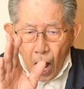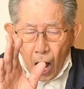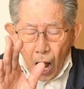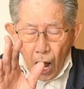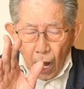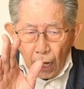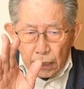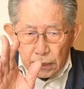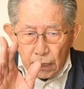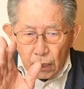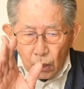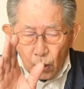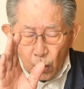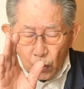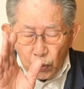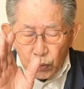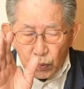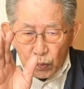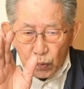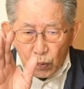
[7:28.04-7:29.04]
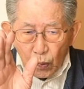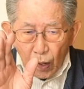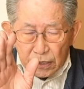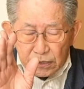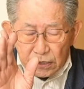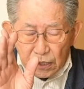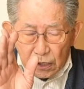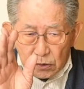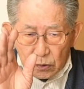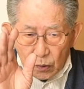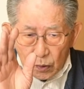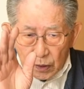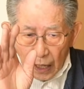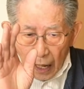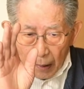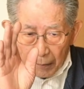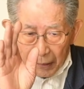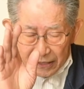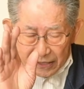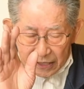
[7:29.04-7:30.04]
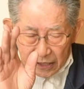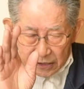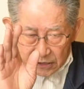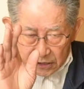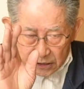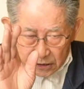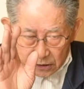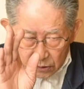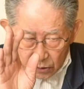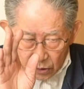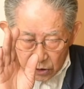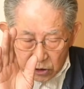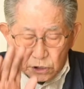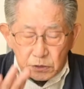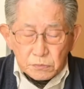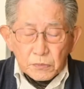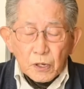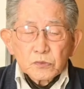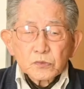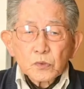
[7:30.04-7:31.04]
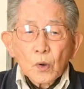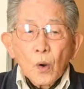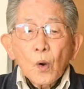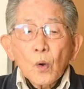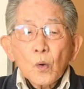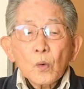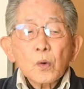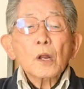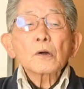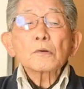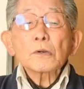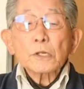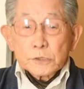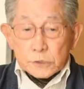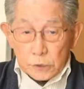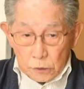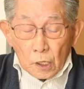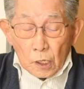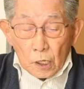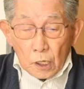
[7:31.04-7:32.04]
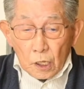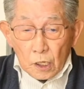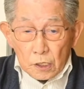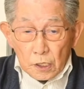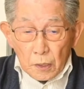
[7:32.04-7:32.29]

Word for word: 羽を震わせるのをやめてじっとしまうと来なくなっちゃう。